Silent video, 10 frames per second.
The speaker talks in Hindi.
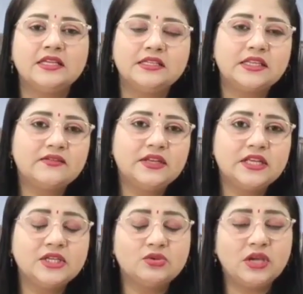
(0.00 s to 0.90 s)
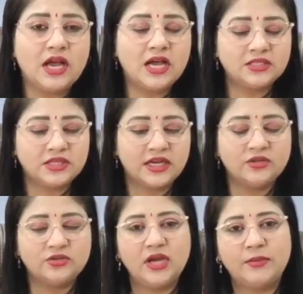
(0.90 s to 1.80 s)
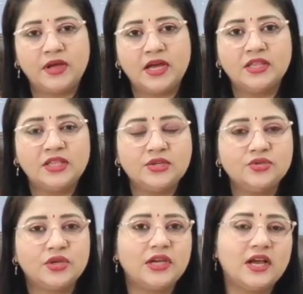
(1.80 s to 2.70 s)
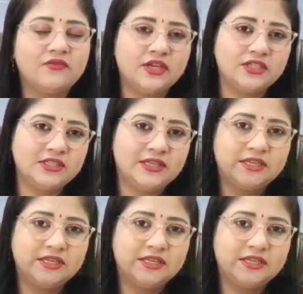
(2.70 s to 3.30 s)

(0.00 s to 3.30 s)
जिसके वजह से जो है आज के लिए जो है आपका दिन जो है काफ़ी अच्छे